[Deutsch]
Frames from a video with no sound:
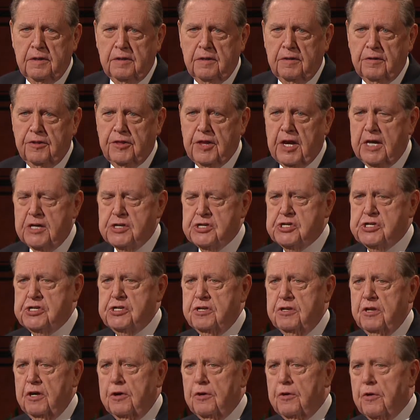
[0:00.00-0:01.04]
Wir
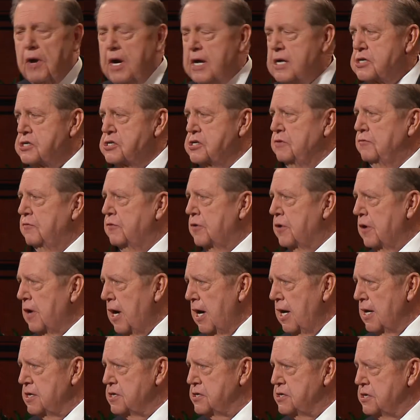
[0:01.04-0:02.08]
können es nicht
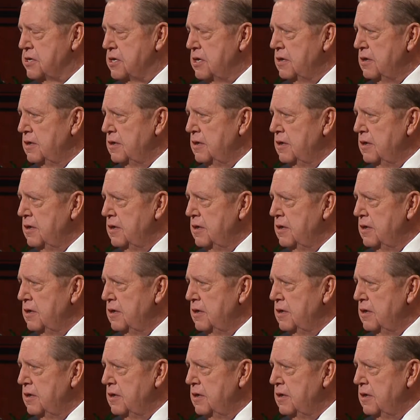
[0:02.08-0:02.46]
verdienen.